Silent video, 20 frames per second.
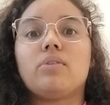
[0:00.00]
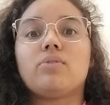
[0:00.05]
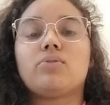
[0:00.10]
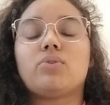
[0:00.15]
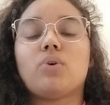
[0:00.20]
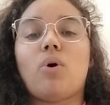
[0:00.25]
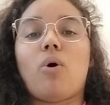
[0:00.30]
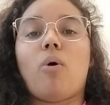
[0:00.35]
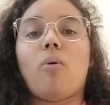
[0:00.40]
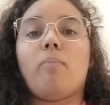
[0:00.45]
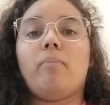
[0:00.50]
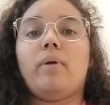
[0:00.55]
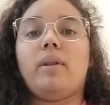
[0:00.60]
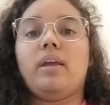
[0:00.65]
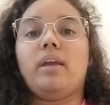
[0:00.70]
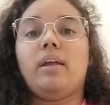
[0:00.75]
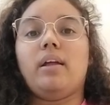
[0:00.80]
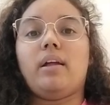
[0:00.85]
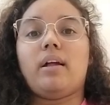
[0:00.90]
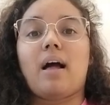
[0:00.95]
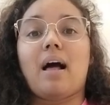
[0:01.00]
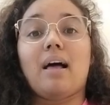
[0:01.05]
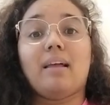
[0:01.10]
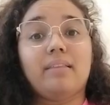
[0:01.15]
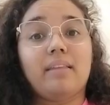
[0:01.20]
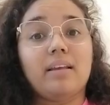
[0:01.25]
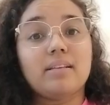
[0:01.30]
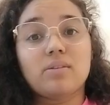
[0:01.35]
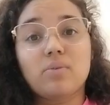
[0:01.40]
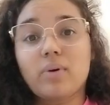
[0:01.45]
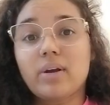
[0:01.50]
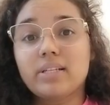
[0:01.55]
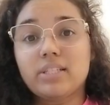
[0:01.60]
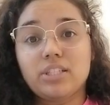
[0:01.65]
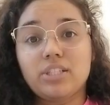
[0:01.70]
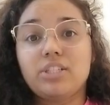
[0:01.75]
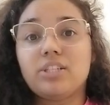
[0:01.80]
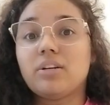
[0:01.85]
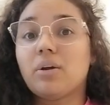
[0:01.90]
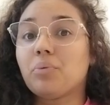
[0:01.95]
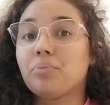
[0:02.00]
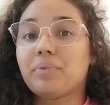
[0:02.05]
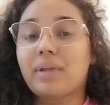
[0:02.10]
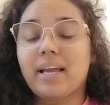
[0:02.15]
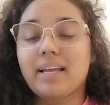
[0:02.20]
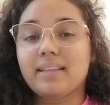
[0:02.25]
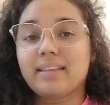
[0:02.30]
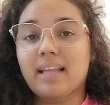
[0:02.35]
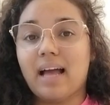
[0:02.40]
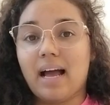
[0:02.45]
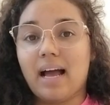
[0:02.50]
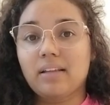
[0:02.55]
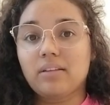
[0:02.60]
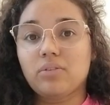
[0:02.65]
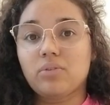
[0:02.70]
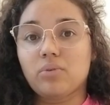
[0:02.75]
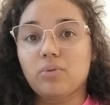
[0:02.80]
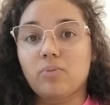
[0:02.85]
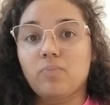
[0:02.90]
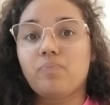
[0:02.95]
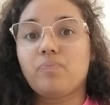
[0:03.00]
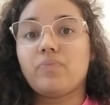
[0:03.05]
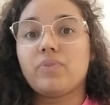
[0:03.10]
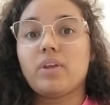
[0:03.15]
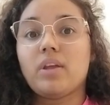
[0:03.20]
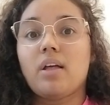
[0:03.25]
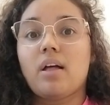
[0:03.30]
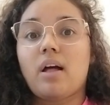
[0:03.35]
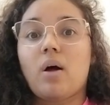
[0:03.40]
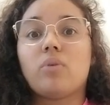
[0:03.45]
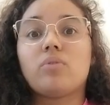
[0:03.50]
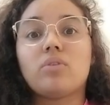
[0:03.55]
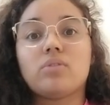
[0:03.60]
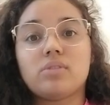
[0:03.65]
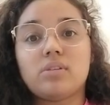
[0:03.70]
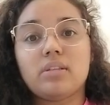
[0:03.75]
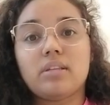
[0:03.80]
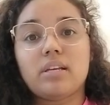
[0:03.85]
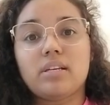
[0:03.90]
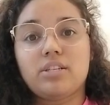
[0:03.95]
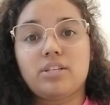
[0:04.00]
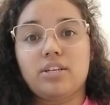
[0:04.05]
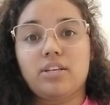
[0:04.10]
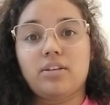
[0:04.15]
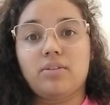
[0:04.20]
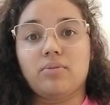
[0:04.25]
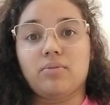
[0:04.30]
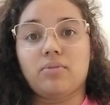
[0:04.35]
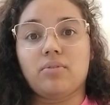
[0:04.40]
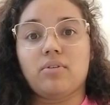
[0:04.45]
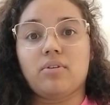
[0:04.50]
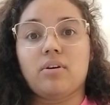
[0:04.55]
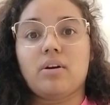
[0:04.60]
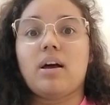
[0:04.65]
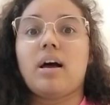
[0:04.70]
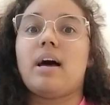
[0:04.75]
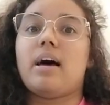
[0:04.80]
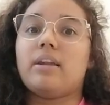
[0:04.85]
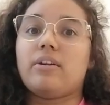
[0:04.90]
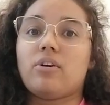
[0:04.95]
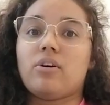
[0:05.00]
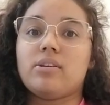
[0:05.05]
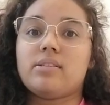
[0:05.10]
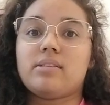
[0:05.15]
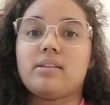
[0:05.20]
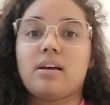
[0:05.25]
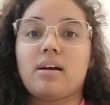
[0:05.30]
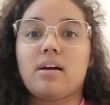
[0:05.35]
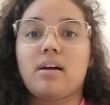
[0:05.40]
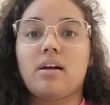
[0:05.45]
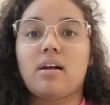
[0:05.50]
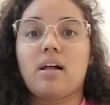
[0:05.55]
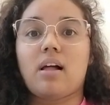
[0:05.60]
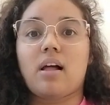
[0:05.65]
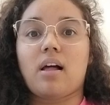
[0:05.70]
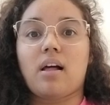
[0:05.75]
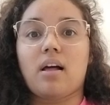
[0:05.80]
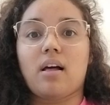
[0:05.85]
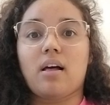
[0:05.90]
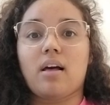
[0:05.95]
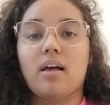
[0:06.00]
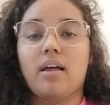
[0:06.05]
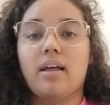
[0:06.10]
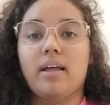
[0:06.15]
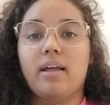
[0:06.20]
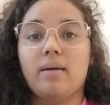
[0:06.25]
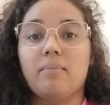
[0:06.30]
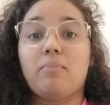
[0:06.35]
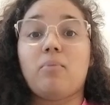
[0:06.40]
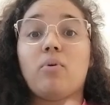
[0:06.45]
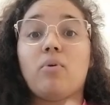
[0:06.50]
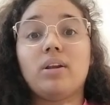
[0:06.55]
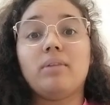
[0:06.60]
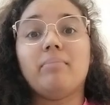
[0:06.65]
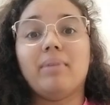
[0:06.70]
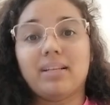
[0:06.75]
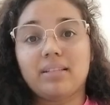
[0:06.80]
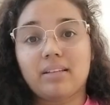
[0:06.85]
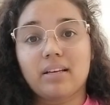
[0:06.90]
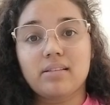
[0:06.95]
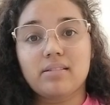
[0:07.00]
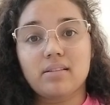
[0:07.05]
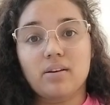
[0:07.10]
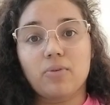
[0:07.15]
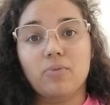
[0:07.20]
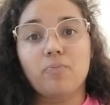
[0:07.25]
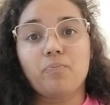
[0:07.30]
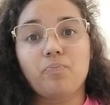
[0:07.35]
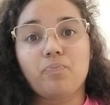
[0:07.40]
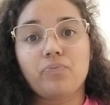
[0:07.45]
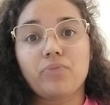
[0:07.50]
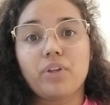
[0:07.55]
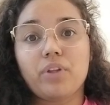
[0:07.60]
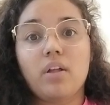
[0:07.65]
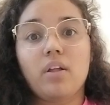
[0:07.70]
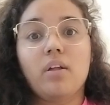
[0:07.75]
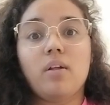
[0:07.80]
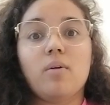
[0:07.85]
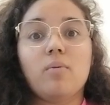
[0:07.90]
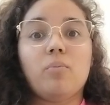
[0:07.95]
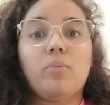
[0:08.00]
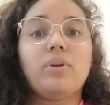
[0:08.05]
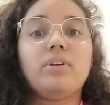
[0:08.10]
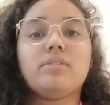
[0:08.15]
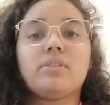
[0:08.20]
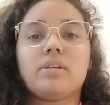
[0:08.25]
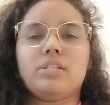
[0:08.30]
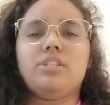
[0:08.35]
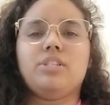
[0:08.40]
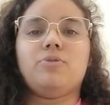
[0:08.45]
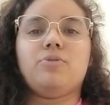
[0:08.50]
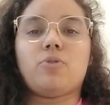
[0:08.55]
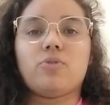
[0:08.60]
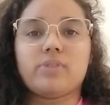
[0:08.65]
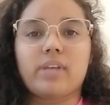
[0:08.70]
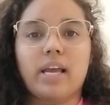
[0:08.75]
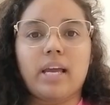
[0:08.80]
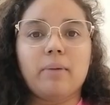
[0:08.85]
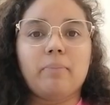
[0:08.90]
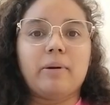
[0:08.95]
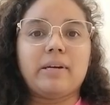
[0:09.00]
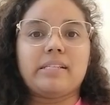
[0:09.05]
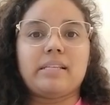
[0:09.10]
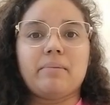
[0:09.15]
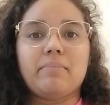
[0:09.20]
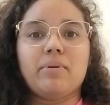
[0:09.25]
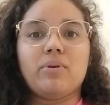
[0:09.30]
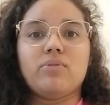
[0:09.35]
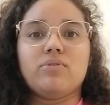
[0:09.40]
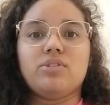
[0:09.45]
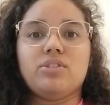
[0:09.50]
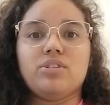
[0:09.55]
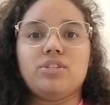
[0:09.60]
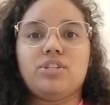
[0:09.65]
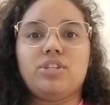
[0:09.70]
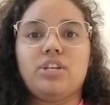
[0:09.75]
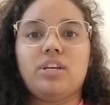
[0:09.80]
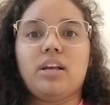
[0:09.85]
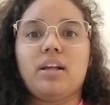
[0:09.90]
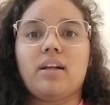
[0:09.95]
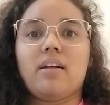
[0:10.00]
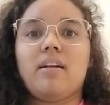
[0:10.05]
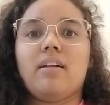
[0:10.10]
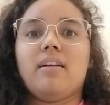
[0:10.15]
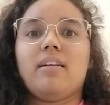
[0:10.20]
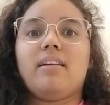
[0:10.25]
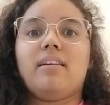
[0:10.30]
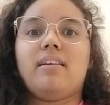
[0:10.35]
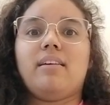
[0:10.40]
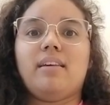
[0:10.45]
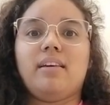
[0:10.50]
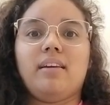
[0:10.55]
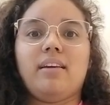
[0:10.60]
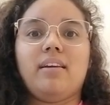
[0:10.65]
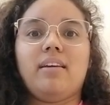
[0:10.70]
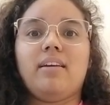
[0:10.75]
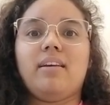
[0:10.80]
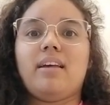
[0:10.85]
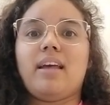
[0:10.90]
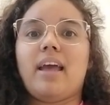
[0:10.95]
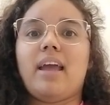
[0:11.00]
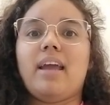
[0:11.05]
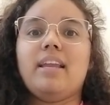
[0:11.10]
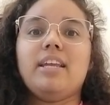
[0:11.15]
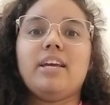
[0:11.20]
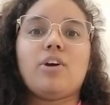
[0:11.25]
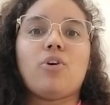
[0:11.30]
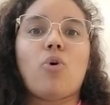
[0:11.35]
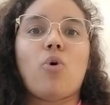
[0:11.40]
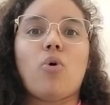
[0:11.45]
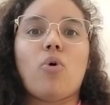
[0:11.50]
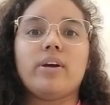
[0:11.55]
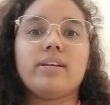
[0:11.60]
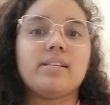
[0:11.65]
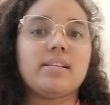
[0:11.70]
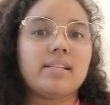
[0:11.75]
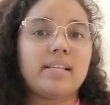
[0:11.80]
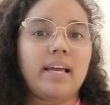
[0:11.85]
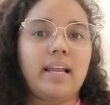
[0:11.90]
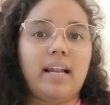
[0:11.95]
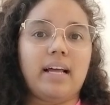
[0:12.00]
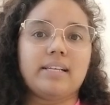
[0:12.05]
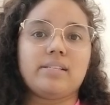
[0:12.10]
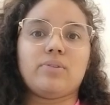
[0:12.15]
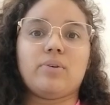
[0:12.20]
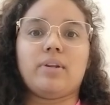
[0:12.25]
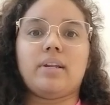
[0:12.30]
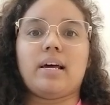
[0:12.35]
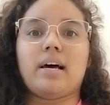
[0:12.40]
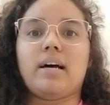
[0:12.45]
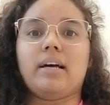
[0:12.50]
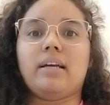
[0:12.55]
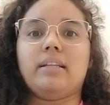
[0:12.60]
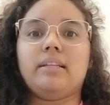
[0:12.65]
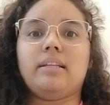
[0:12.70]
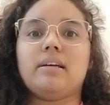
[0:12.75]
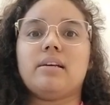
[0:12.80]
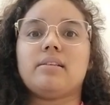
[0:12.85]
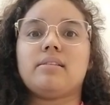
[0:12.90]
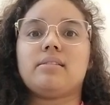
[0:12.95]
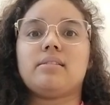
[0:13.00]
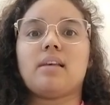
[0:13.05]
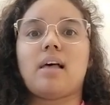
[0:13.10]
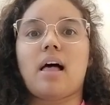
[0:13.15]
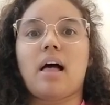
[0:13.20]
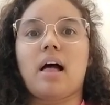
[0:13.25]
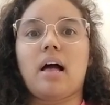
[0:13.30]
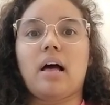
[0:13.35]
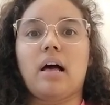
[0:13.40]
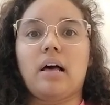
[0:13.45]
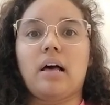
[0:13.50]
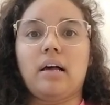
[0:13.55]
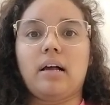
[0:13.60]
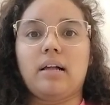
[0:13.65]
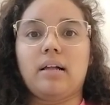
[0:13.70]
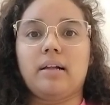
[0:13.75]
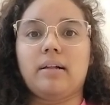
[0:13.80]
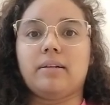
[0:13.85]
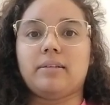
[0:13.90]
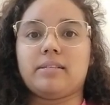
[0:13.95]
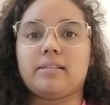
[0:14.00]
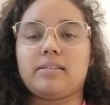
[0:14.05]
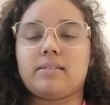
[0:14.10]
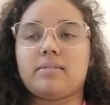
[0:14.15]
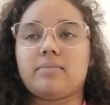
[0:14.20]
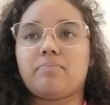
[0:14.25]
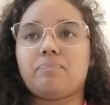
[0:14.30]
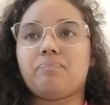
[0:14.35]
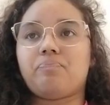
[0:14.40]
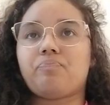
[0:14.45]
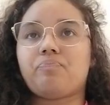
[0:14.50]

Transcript: sobre a atenção que a gente não tem dado ao nosso intestino, à nossa é, boa alimentação. Por isso que a gente consegue perceber hoje em dia que N coisas relacionadas às,